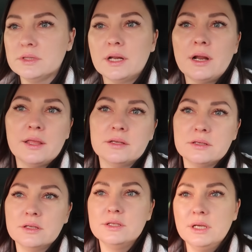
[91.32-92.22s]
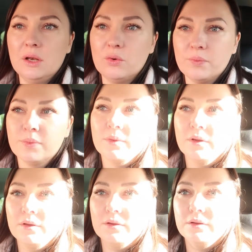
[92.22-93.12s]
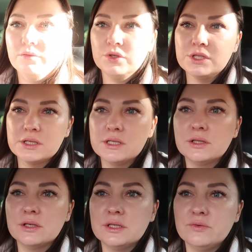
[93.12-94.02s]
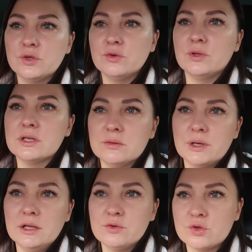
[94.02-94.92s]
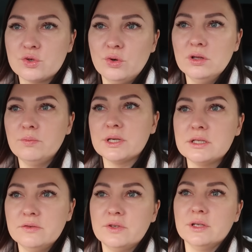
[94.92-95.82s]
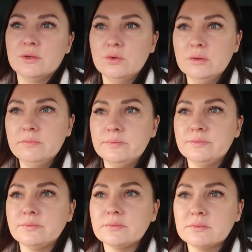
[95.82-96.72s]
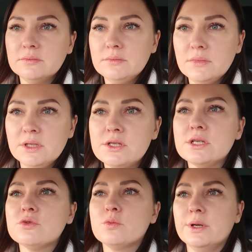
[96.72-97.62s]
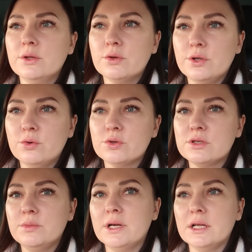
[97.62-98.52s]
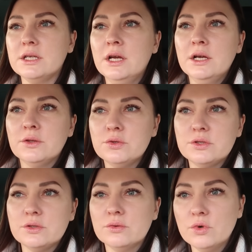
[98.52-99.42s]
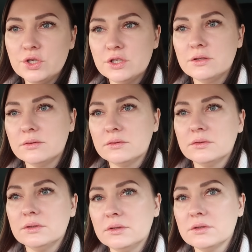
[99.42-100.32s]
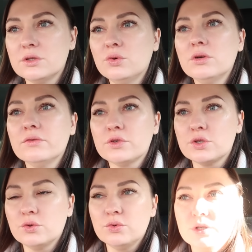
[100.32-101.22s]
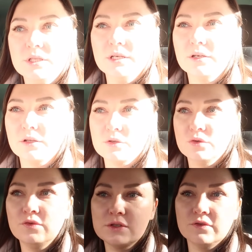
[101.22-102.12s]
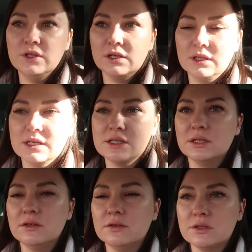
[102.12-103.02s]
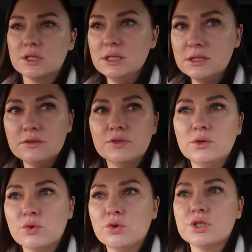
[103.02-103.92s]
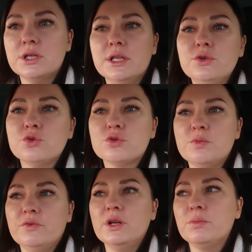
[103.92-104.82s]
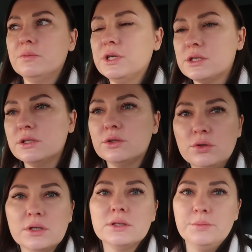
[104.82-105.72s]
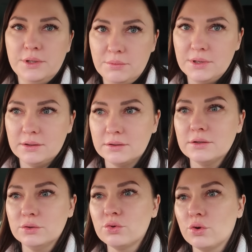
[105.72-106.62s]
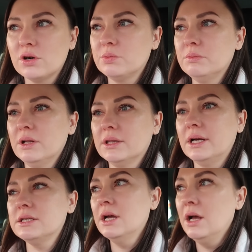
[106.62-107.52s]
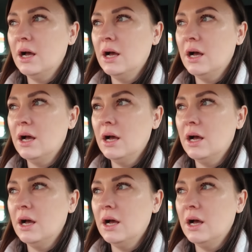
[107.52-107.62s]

заранее, за неделю. И вот сейчас детки сегодня у нас собрались у школы, пошли в кино. И сейчас вот поеду Кирюху забирать. То есть очень э, здорово, что у детей организовывается внеклассная жизнь, внеурочная. Они еще успевают пообщаться не только на переменах и на уроках поболтать,